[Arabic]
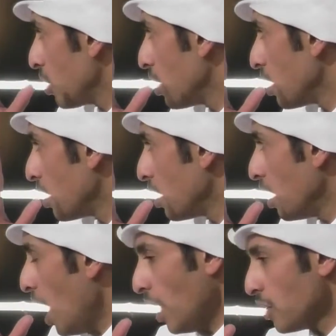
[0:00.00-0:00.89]
وشو؟
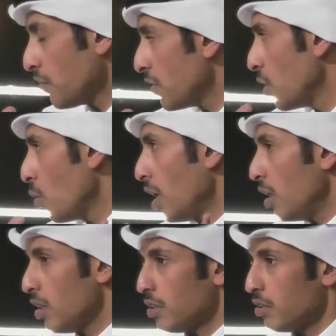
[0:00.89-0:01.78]
احس في جوال
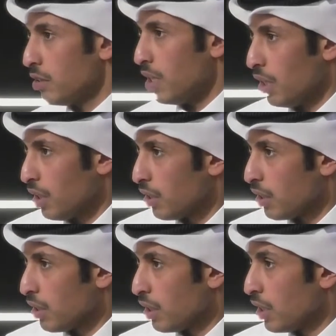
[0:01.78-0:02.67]
سلم في
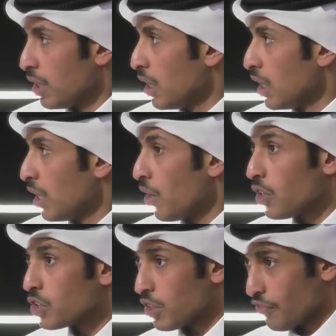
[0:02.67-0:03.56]
جوال ثاني؟ في
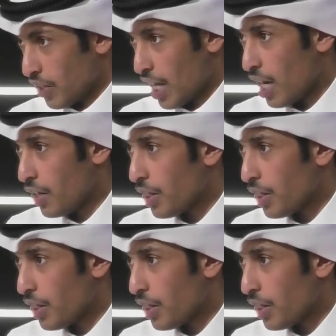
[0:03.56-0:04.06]
ثالث؟ في ثالث؟